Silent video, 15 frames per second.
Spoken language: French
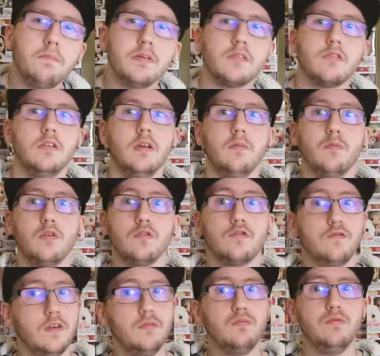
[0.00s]
moi personnellement,
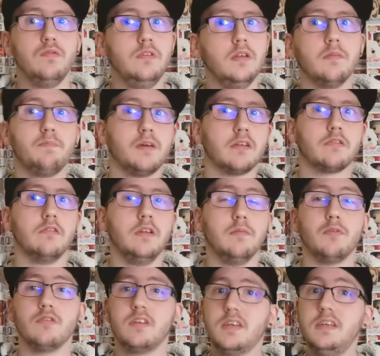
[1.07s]
je vais vous dire
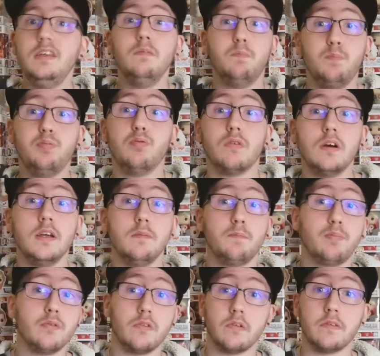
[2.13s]
personnellement qui pourrait
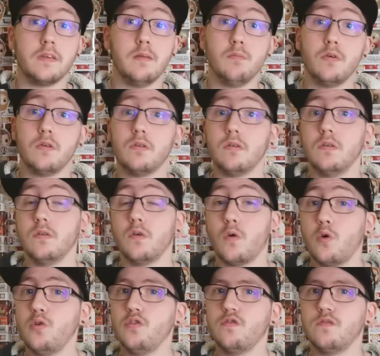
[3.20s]
potentiellement euh,
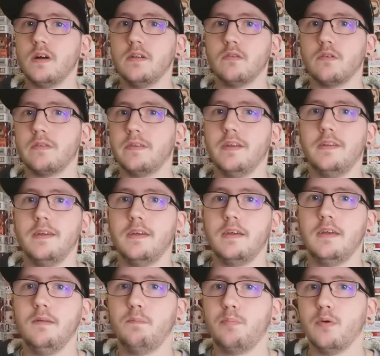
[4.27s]
rejoindre cette
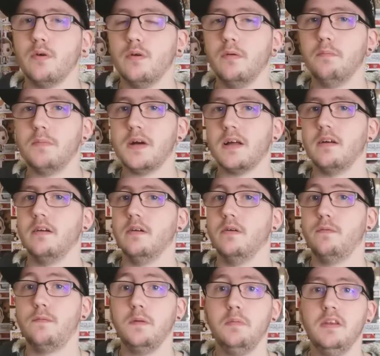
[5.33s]
équipe euh, euh,
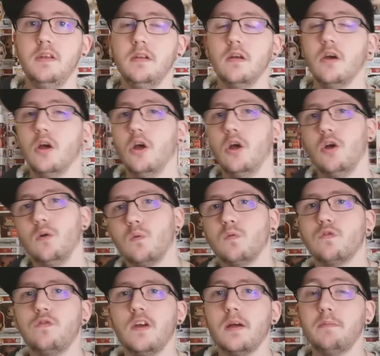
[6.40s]
féminine.
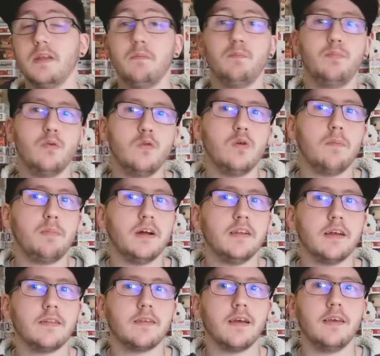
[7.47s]
Bon, je dirais peut-être pourquoi pas
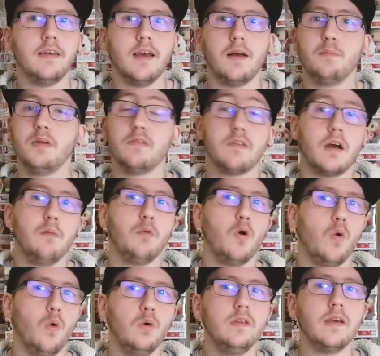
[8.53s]
Natalia, mais
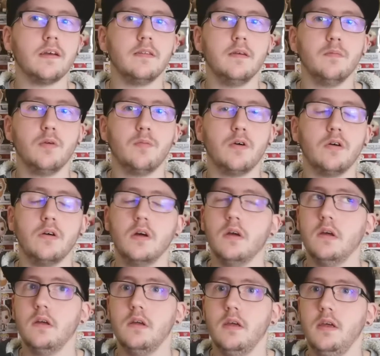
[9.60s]
vraiment au dernier moment.
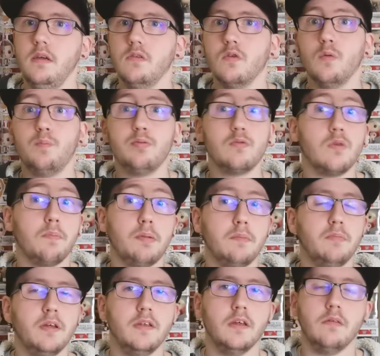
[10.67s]
Et euh, pourquoi pas
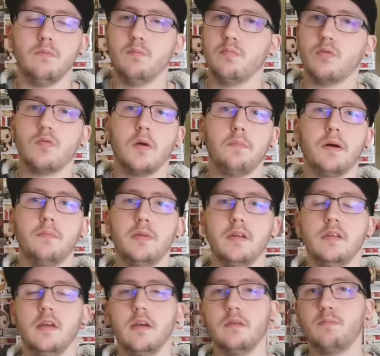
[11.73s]
Bayek Pourquoi pas
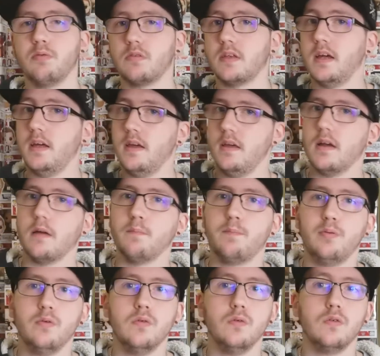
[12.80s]
Bayek pour qu'il y ait un
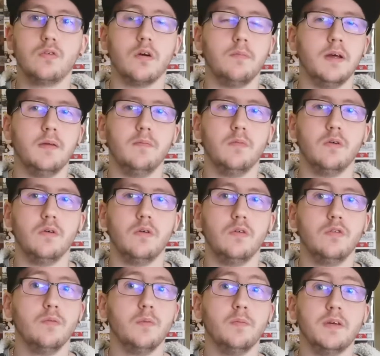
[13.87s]
peu euh, quand même euh,
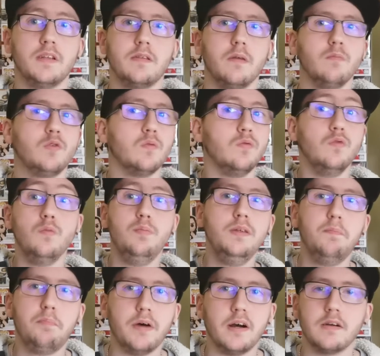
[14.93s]
de momentum, qu'on
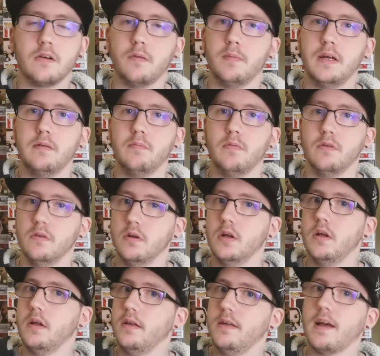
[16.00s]
n'oublie pas quand même.
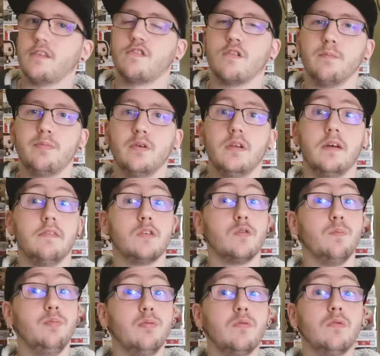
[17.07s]
la championne
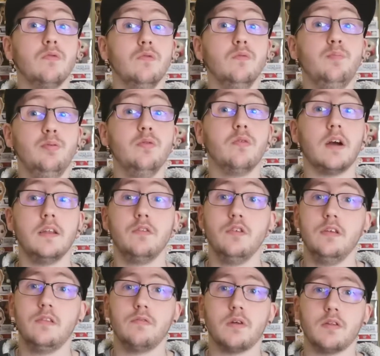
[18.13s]
avec plus on plus on règne de
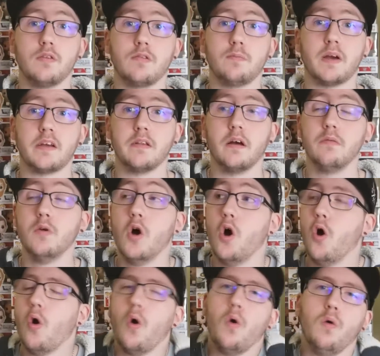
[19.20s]
l'histoire de SmackDown.
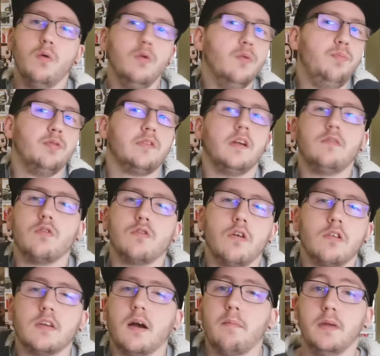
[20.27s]
Ou peut-être
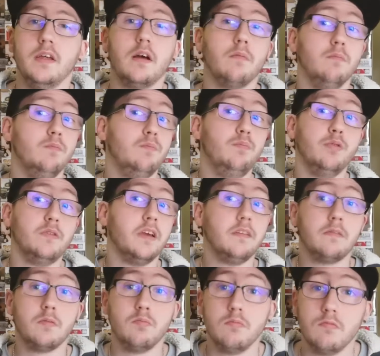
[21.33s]
encore Carmella,
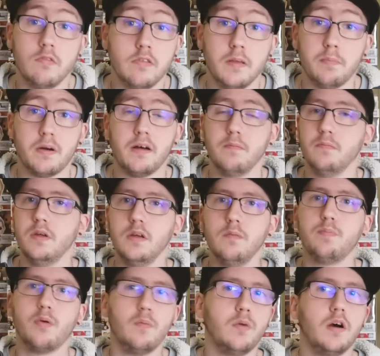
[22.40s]
peut-être, je sais pas. Mais
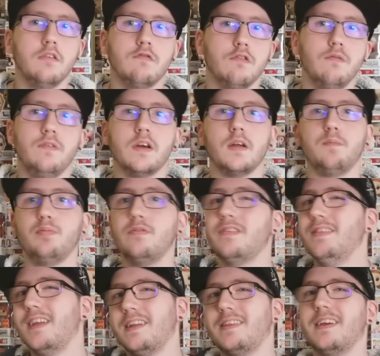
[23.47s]
pour moi, je verrais
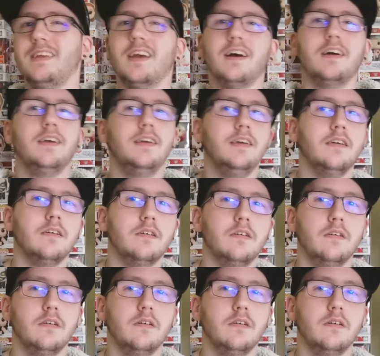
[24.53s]
plus Natalia et